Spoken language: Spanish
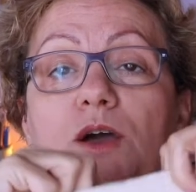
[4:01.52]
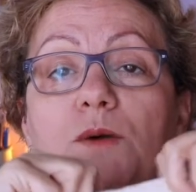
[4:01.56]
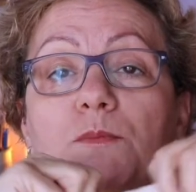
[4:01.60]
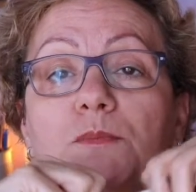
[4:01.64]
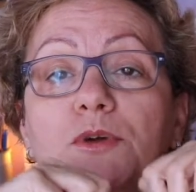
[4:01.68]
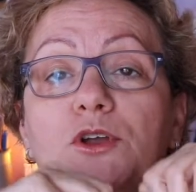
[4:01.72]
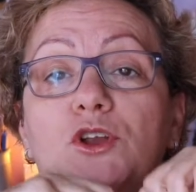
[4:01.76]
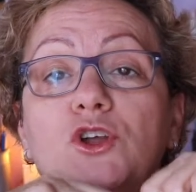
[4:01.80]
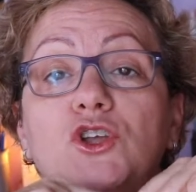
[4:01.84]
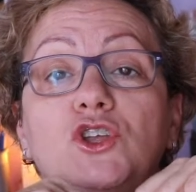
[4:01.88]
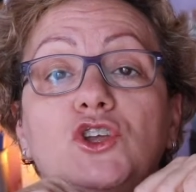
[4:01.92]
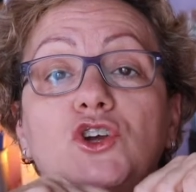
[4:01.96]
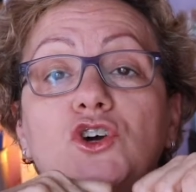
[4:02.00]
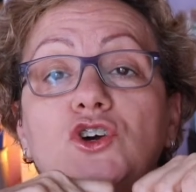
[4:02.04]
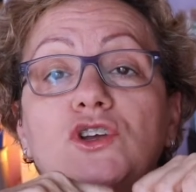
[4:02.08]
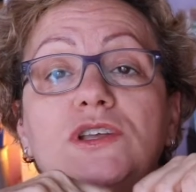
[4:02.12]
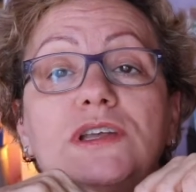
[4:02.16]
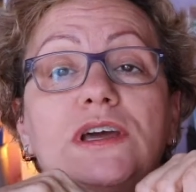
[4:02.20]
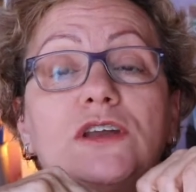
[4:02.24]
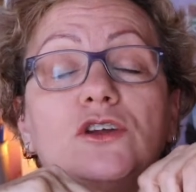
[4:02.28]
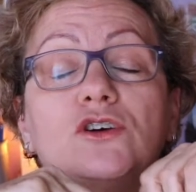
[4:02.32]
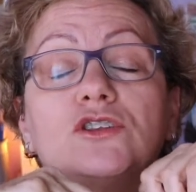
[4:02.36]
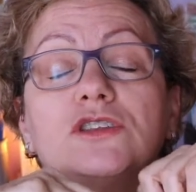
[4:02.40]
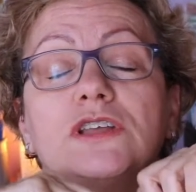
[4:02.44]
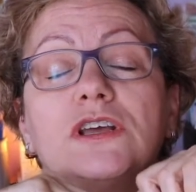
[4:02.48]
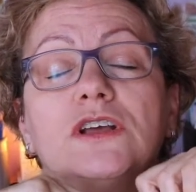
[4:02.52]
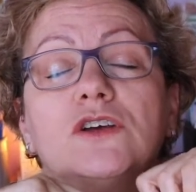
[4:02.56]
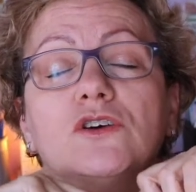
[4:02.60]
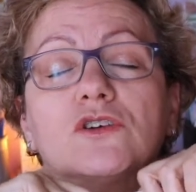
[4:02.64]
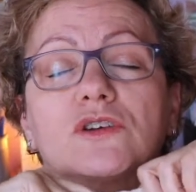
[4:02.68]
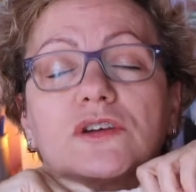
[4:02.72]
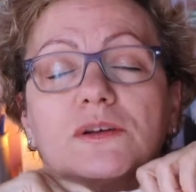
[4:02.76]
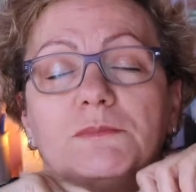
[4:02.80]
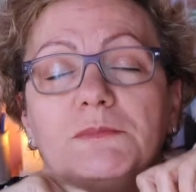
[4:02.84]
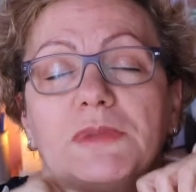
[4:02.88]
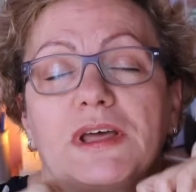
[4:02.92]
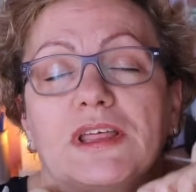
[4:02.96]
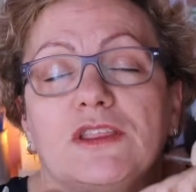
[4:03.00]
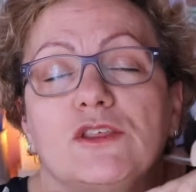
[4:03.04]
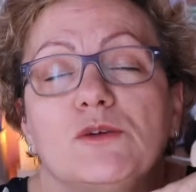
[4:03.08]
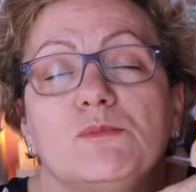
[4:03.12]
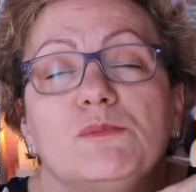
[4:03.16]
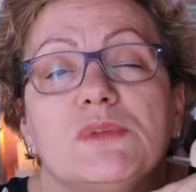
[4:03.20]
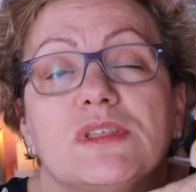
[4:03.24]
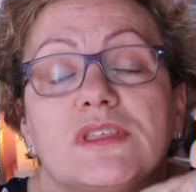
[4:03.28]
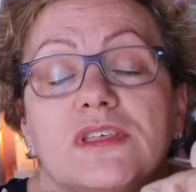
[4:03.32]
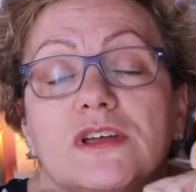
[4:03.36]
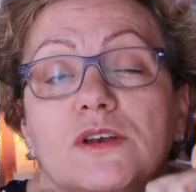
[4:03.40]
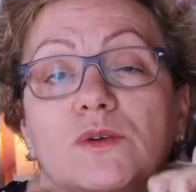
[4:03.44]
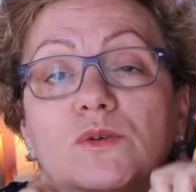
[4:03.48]
Pero yo ya no tengo remedio,
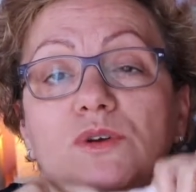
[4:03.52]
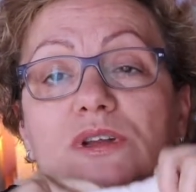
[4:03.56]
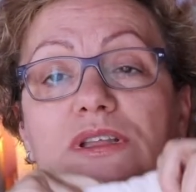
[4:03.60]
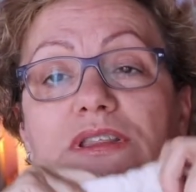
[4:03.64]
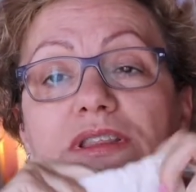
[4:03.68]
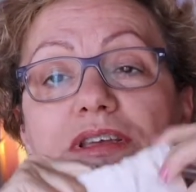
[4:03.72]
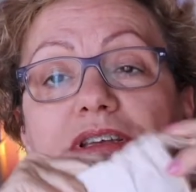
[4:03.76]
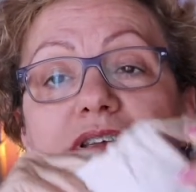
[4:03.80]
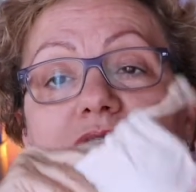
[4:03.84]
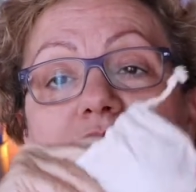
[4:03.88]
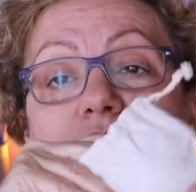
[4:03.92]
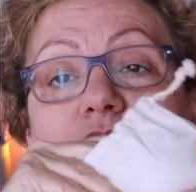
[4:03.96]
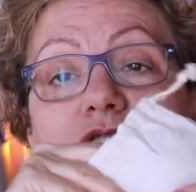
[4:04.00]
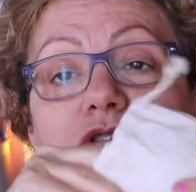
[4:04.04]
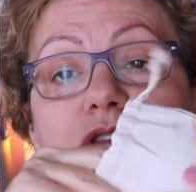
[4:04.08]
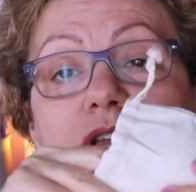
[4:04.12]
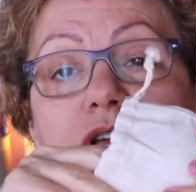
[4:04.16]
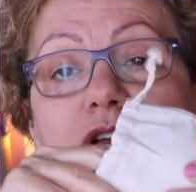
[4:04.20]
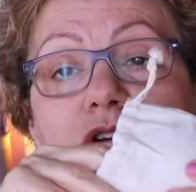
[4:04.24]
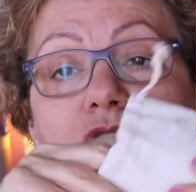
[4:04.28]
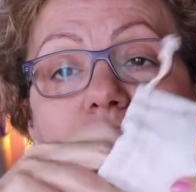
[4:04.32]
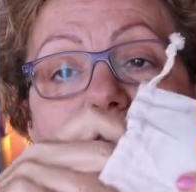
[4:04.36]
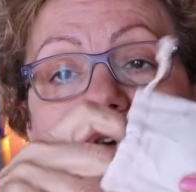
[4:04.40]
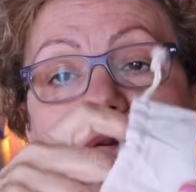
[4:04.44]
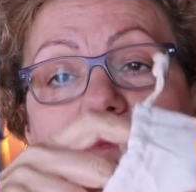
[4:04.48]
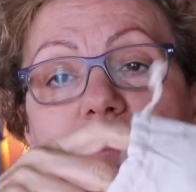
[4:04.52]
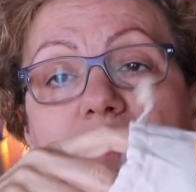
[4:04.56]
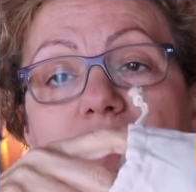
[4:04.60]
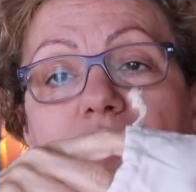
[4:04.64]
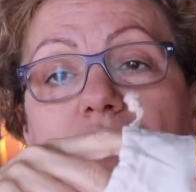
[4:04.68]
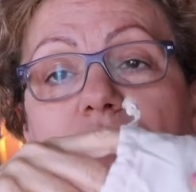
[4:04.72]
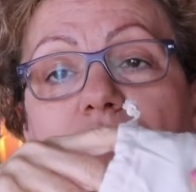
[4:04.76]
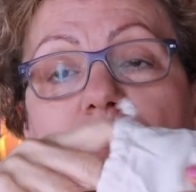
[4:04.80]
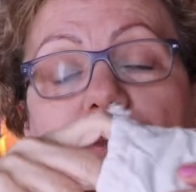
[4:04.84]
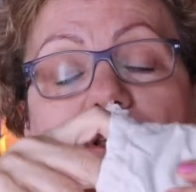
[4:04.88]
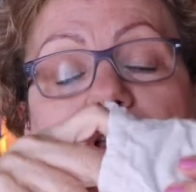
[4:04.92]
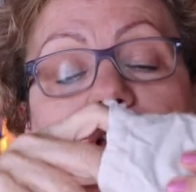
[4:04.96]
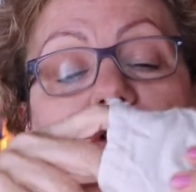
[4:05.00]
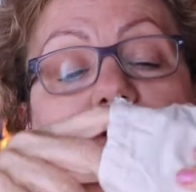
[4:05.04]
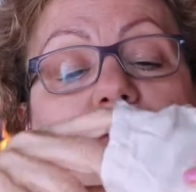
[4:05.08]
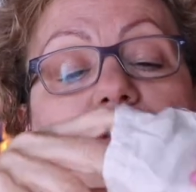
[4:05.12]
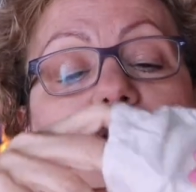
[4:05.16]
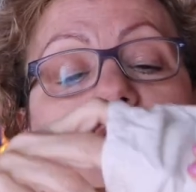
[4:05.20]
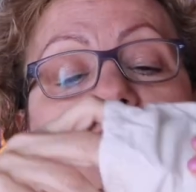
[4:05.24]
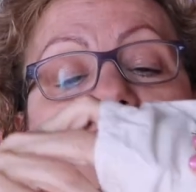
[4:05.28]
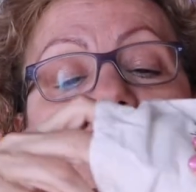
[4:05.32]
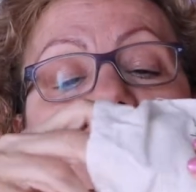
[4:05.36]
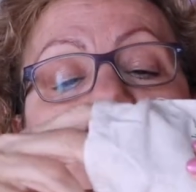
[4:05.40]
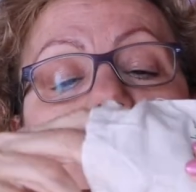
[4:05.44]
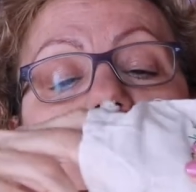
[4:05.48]
mi celulitis ya no tengo remedio, ya no
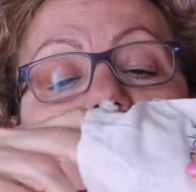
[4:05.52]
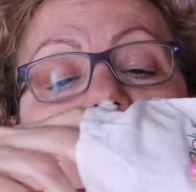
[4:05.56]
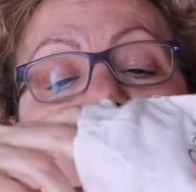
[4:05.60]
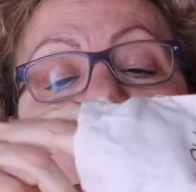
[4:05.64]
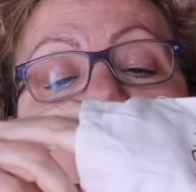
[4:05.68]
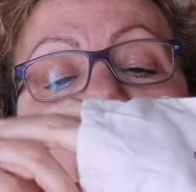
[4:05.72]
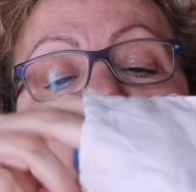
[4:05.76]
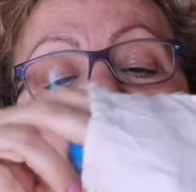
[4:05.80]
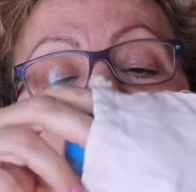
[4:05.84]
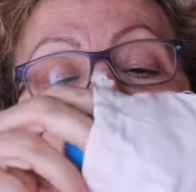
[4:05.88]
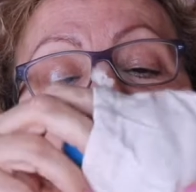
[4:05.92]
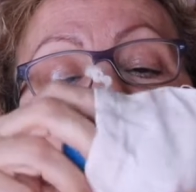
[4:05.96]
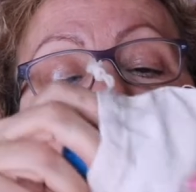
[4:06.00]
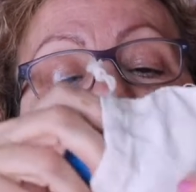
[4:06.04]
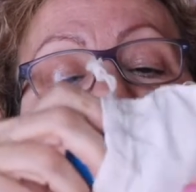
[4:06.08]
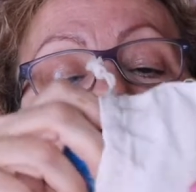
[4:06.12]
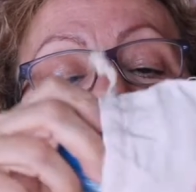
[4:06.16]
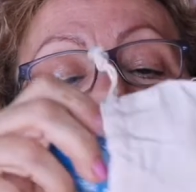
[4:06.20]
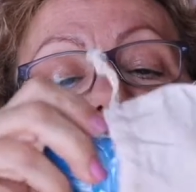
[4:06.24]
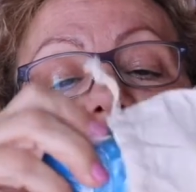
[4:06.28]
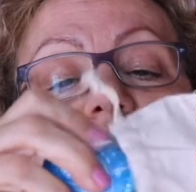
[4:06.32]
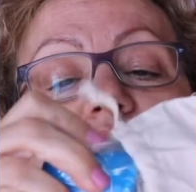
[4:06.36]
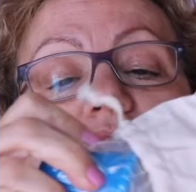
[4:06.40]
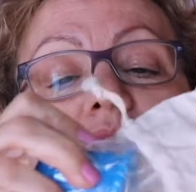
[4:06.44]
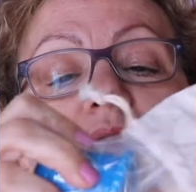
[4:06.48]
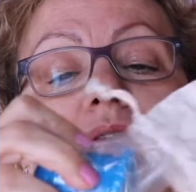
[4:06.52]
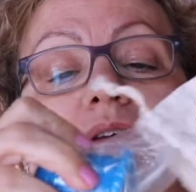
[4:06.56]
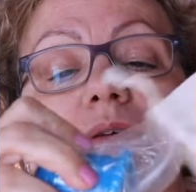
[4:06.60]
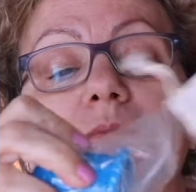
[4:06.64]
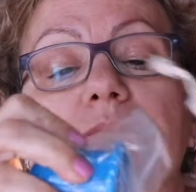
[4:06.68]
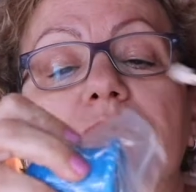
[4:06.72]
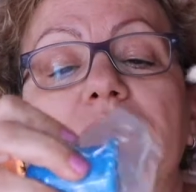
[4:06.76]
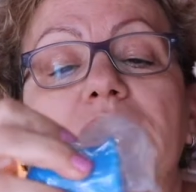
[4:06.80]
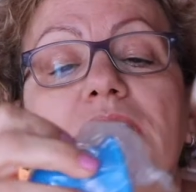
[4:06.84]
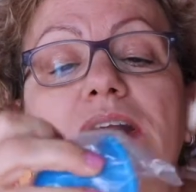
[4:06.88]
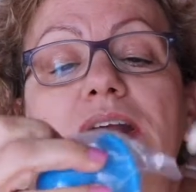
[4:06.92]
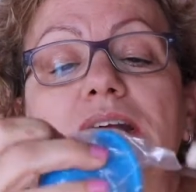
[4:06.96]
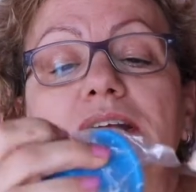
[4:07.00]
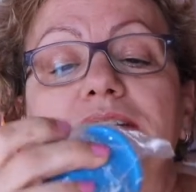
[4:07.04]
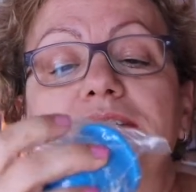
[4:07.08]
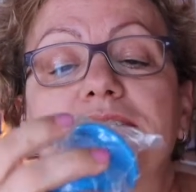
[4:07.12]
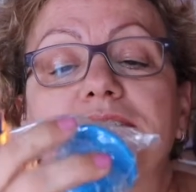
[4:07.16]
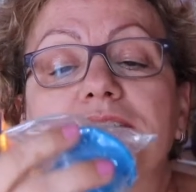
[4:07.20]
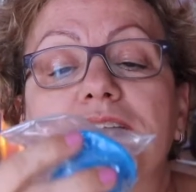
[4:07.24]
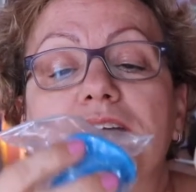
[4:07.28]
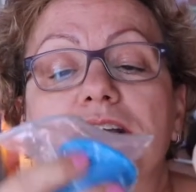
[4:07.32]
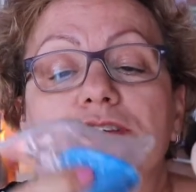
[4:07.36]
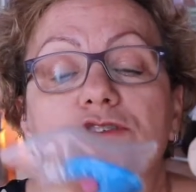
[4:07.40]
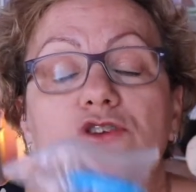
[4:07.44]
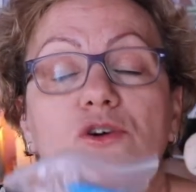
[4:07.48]
tiene remedio. Esto encuentro que está bien para las
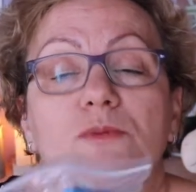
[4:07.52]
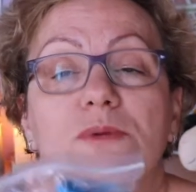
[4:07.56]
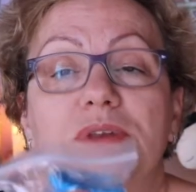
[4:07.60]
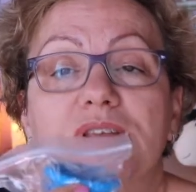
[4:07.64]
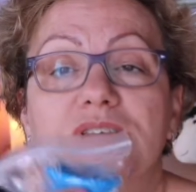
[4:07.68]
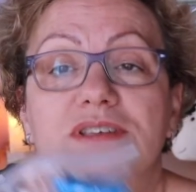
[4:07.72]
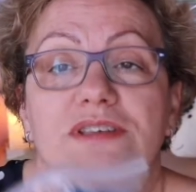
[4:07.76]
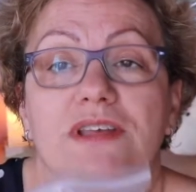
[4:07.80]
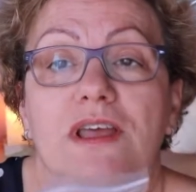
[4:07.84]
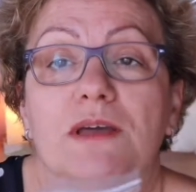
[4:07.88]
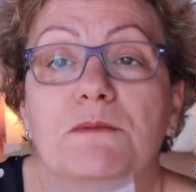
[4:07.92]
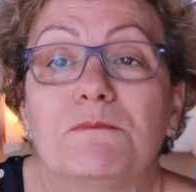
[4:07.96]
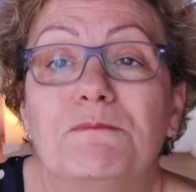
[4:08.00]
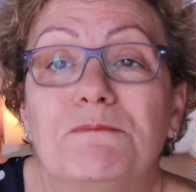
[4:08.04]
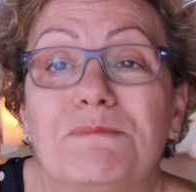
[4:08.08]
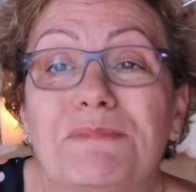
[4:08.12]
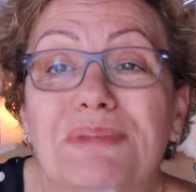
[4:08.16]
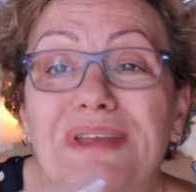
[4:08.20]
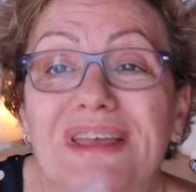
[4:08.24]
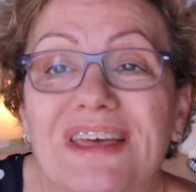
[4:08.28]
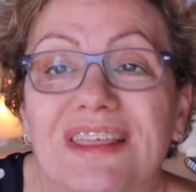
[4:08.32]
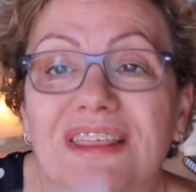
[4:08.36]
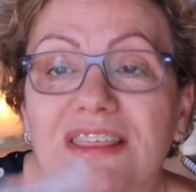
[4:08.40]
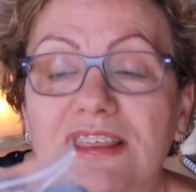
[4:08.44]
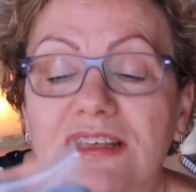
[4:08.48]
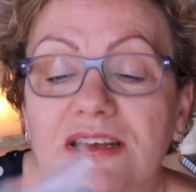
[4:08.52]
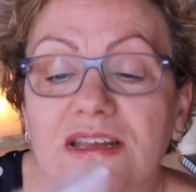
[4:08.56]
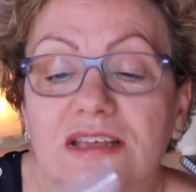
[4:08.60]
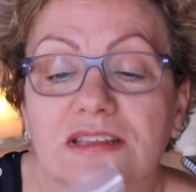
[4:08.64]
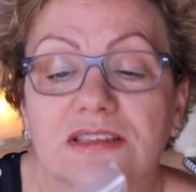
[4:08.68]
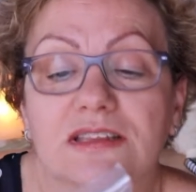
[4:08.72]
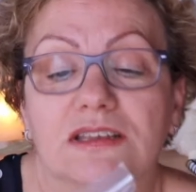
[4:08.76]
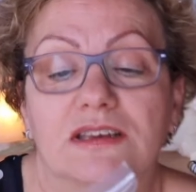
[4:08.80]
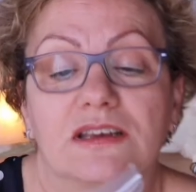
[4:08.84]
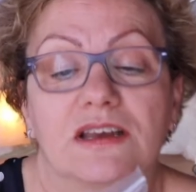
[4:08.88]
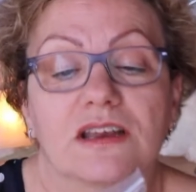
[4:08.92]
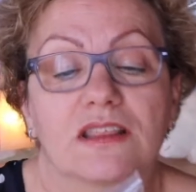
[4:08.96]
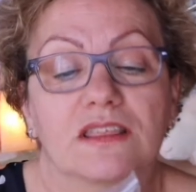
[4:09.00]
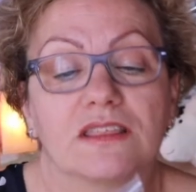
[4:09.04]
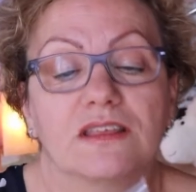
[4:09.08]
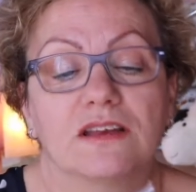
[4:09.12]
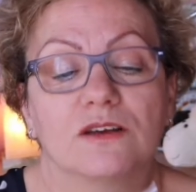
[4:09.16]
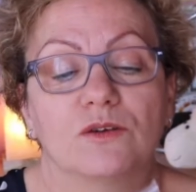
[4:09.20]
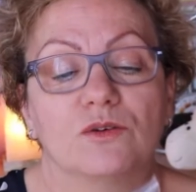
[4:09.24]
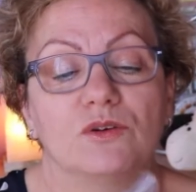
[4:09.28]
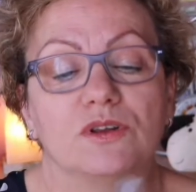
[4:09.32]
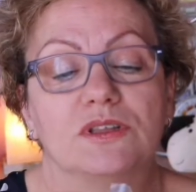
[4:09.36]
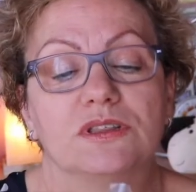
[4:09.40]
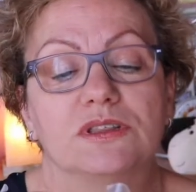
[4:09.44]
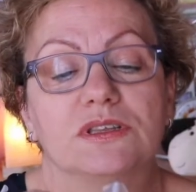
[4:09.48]
chicas jóvenes que empiezan a tener
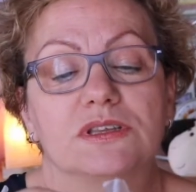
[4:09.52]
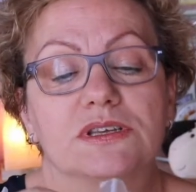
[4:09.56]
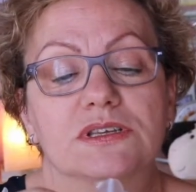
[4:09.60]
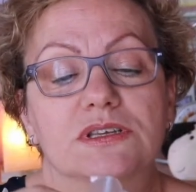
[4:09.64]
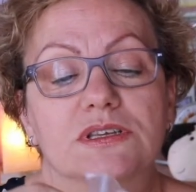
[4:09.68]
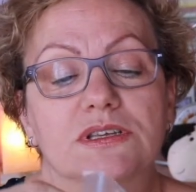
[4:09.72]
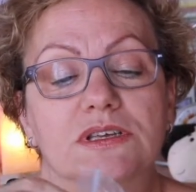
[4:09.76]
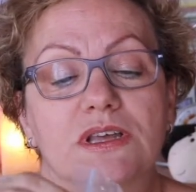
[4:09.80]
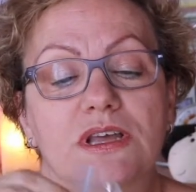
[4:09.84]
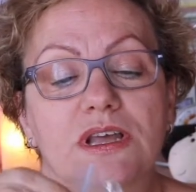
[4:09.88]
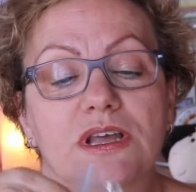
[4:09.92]
celulitis